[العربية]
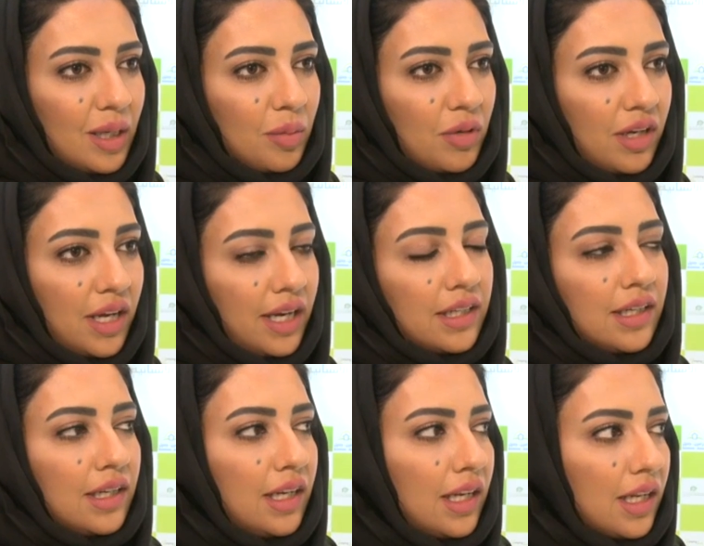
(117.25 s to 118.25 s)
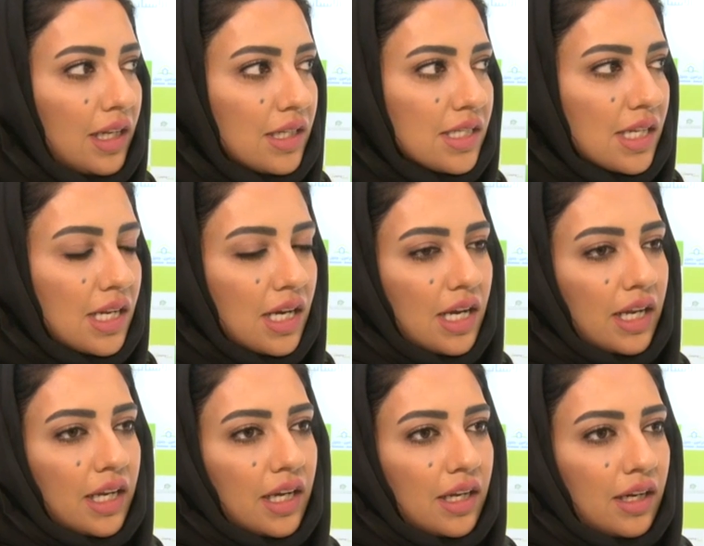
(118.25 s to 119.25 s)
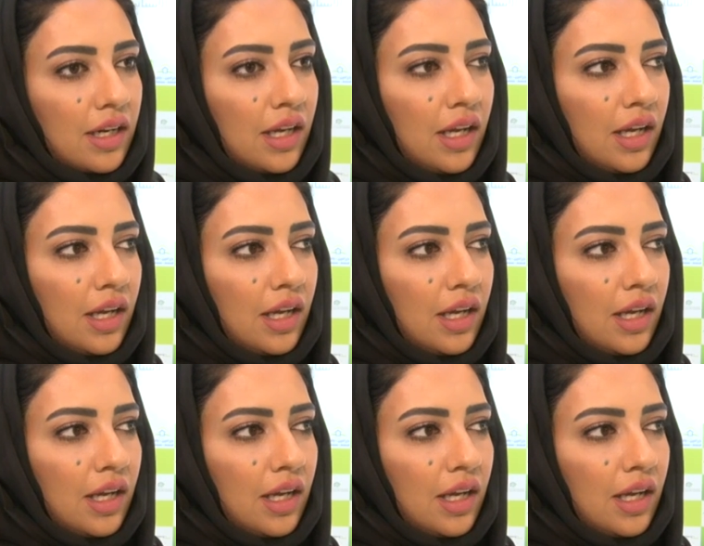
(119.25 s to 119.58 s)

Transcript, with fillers: من ناحية يعني السنة هاي كان